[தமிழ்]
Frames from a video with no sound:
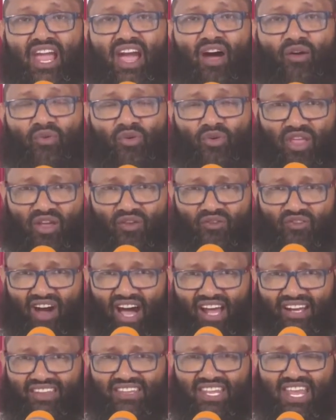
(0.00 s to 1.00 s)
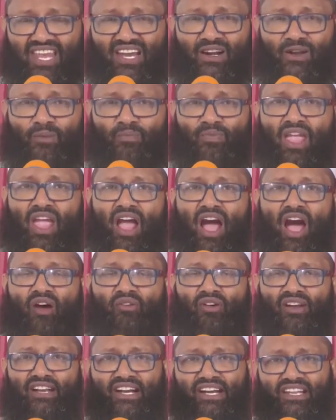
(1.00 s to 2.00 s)
அவருடைய வார்த்தைகளும்
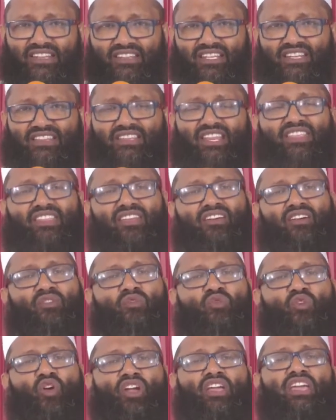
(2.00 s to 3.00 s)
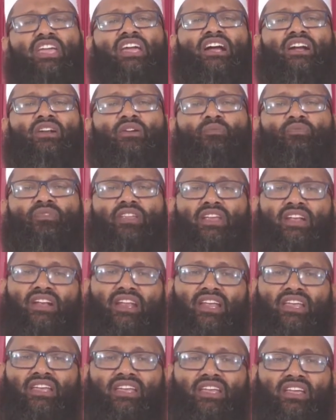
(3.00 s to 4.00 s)
அவர் எடுத்து தந்த ஒகைகளும்
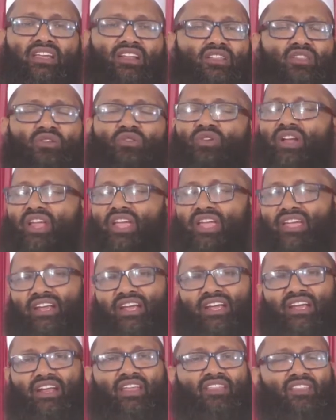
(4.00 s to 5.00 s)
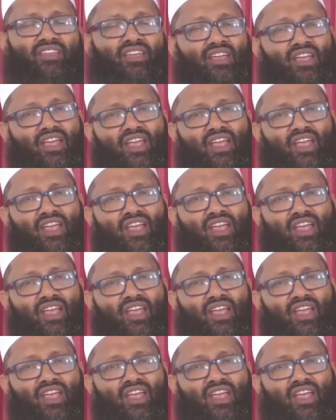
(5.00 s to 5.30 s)
இன்றைக்கு இருந்து கொண்டே இருக்கிறது